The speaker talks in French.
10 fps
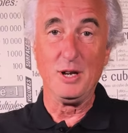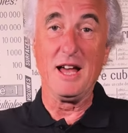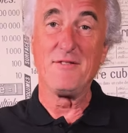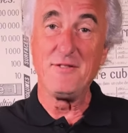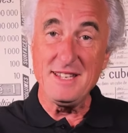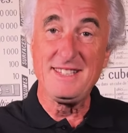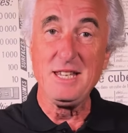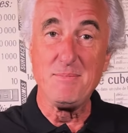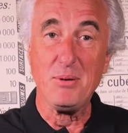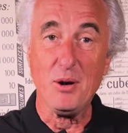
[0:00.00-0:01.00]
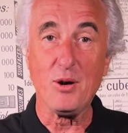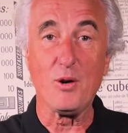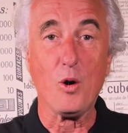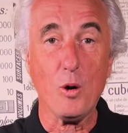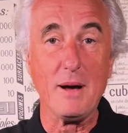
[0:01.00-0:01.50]
la vessie de
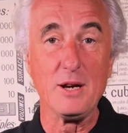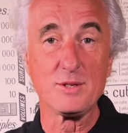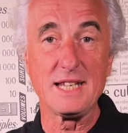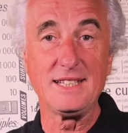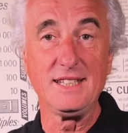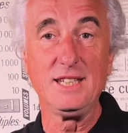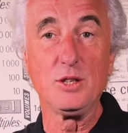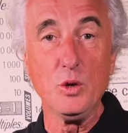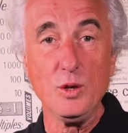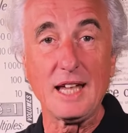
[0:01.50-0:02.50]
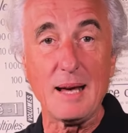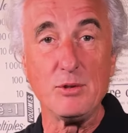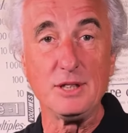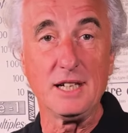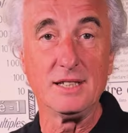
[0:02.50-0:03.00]
porc au ballon synthétique ultra
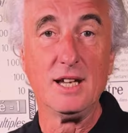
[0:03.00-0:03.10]
moderne,